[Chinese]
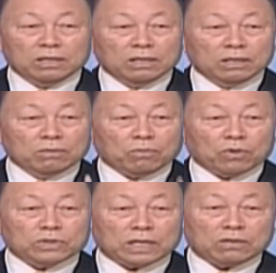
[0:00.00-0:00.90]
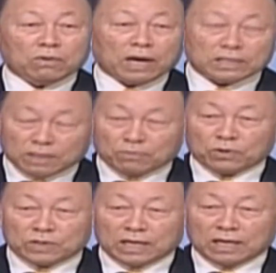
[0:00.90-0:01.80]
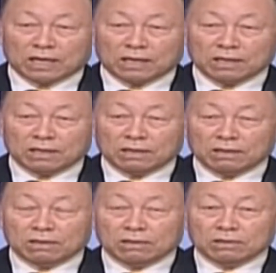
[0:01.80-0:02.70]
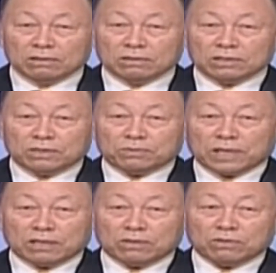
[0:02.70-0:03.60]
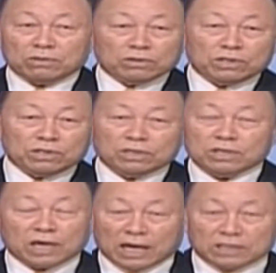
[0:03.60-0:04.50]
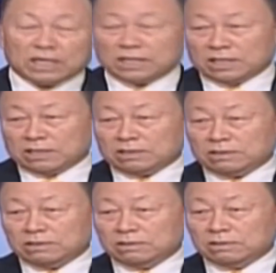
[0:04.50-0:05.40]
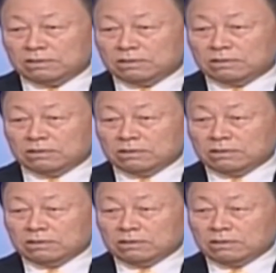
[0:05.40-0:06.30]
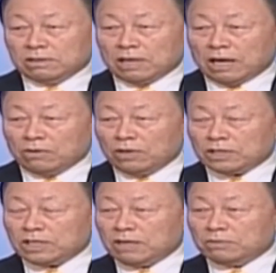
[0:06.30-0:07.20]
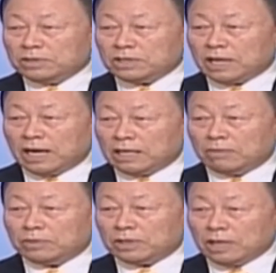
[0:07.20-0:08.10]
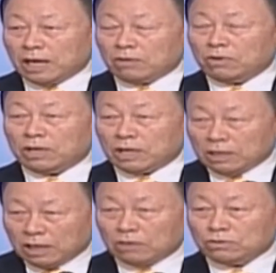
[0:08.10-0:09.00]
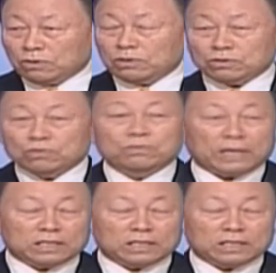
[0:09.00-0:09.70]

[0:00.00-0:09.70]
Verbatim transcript: 这日用的粮食，我们应该我们应该一天三次服用这粮食，否则的话会成为假的牧师或者假的执事。